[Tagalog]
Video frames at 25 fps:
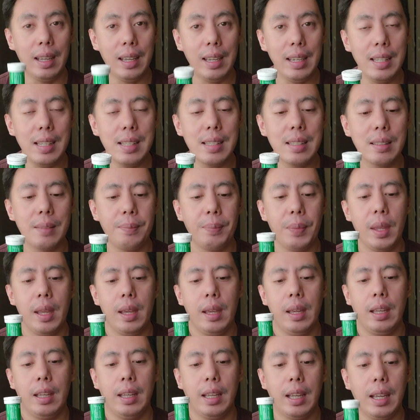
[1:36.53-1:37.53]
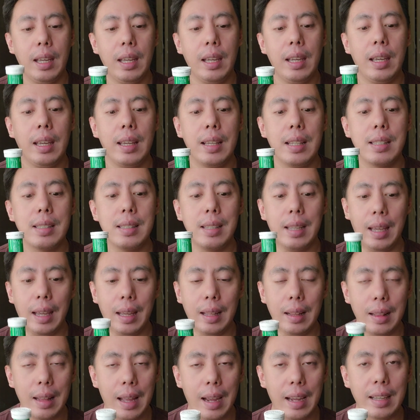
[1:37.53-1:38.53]
is he is
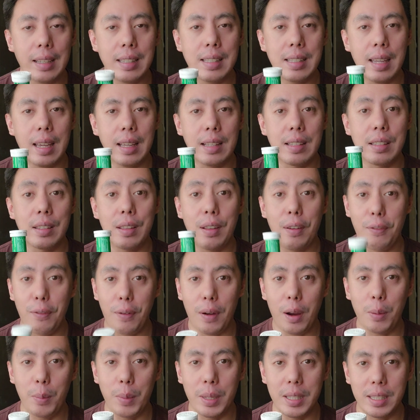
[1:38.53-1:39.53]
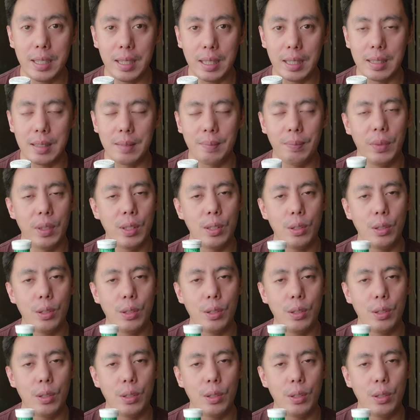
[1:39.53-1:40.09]
a licensed pharmacist.